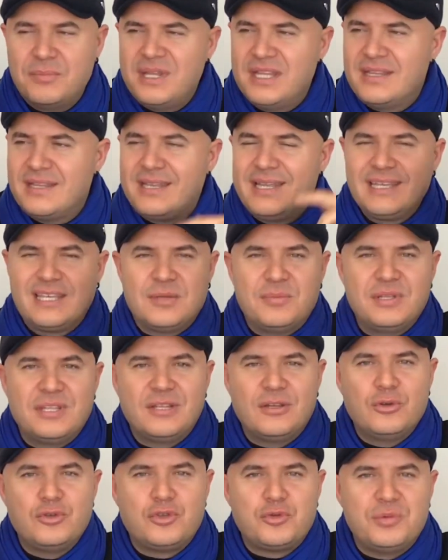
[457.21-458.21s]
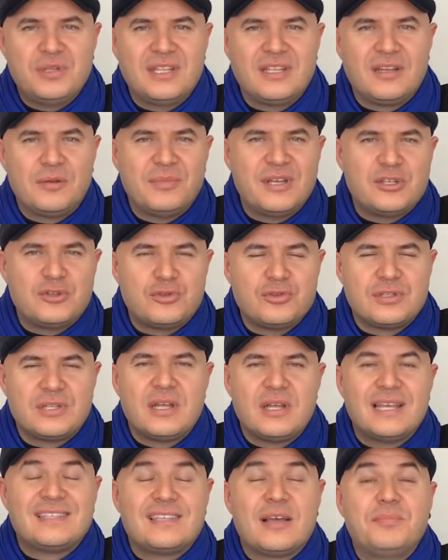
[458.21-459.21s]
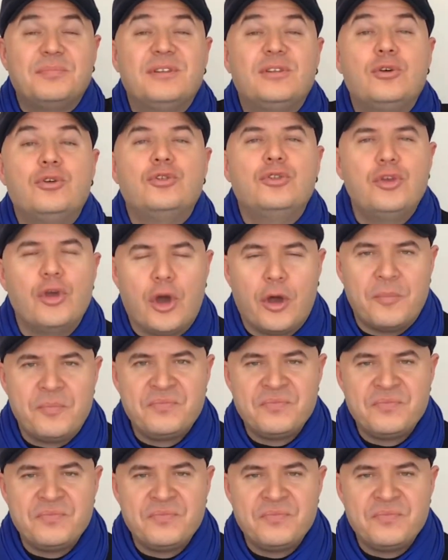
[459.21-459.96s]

1000 lira, 2000 lira, 3000 lira, 500 lira hesapları ödüyor.